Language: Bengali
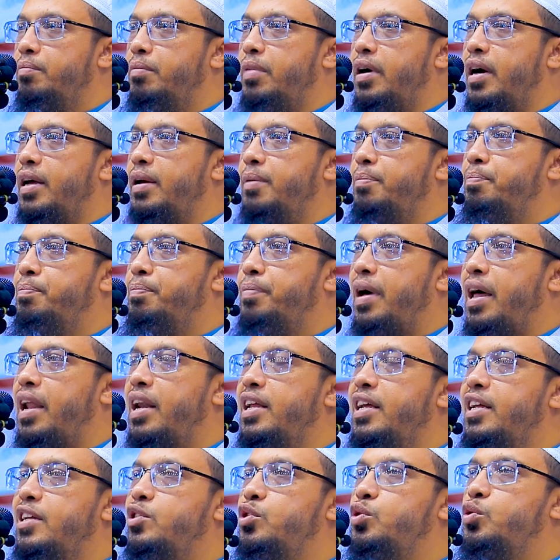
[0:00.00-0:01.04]
ভাই
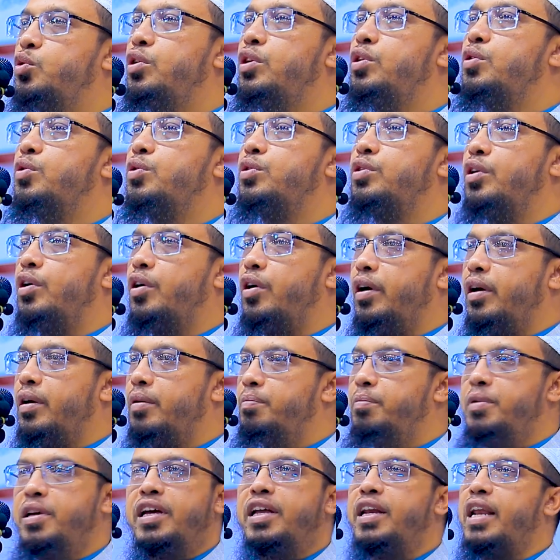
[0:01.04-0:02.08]
পালিয়ে চুরি করতে হয়
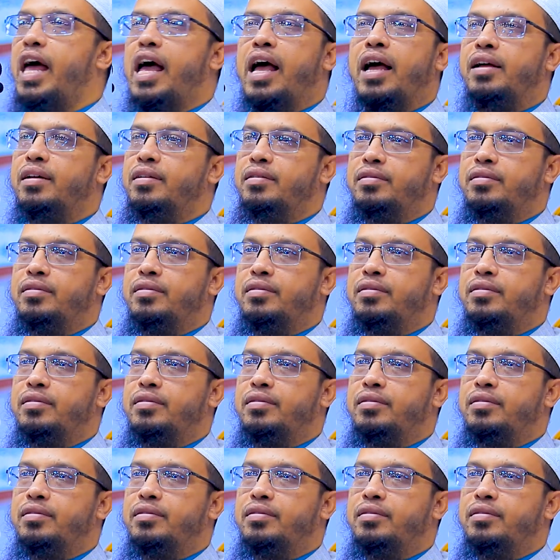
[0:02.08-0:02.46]
বিয়ে না